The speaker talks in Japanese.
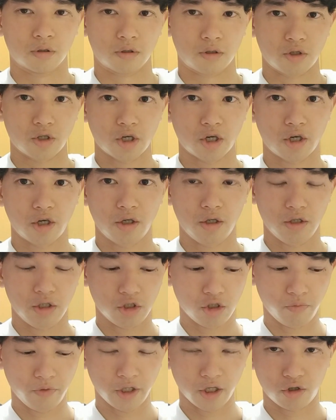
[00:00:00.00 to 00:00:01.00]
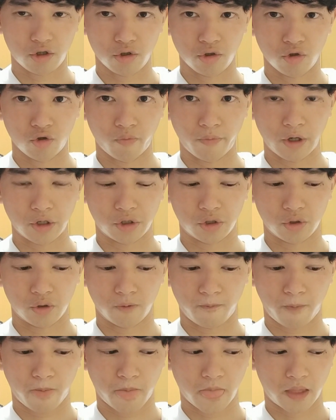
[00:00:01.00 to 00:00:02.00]
じゃあ、泉田くんのまず、
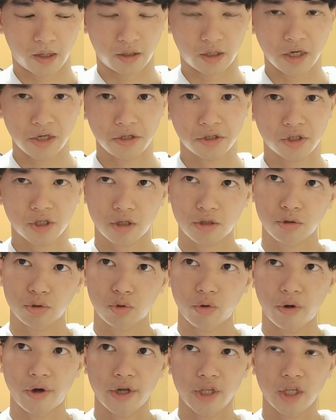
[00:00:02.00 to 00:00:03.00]
原作とア